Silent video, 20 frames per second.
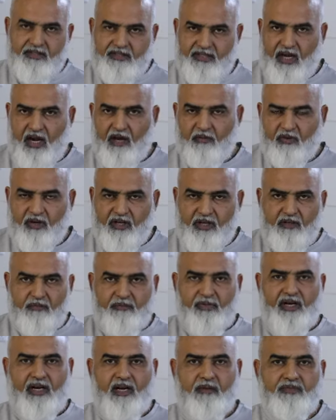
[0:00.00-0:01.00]
असलम
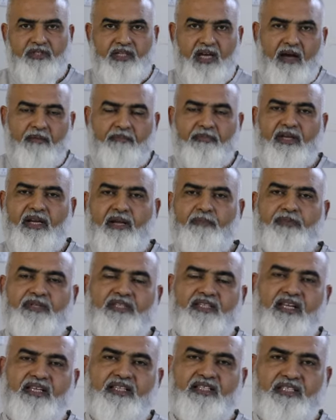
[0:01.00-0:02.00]
मेरा नाम जाबिर है
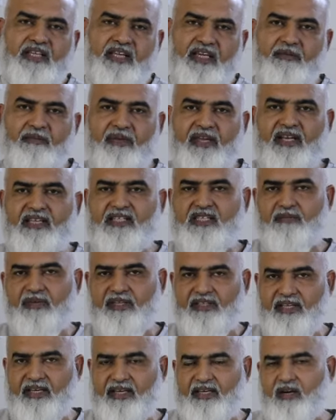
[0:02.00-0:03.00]
पिछले छः महीने से
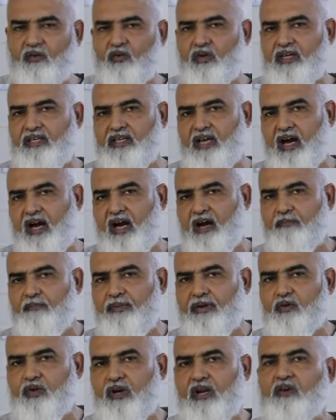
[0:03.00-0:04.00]
मैं देख रहा हूँ कि यहाँ
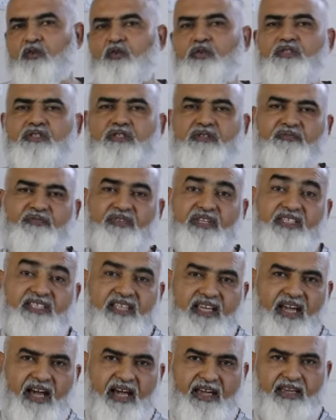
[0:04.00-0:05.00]
पे को ना कुछ
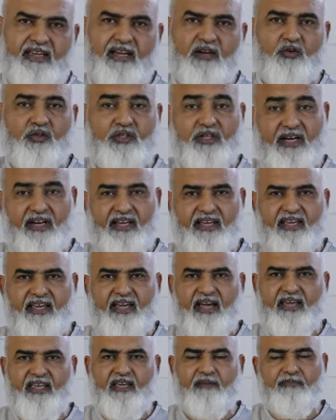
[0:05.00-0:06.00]
वीज़े आए हैं कुछ लड़के
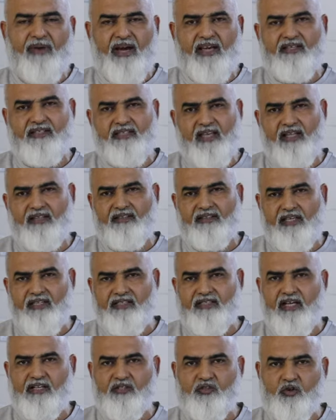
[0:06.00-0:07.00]
आए हैं बाईस साल
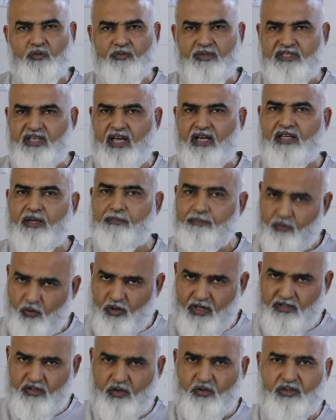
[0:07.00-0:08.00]
तेईस साल चौबीस साल के
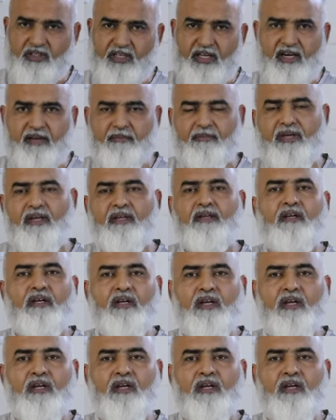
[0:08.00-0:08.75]
पूरे सऊदी अरब में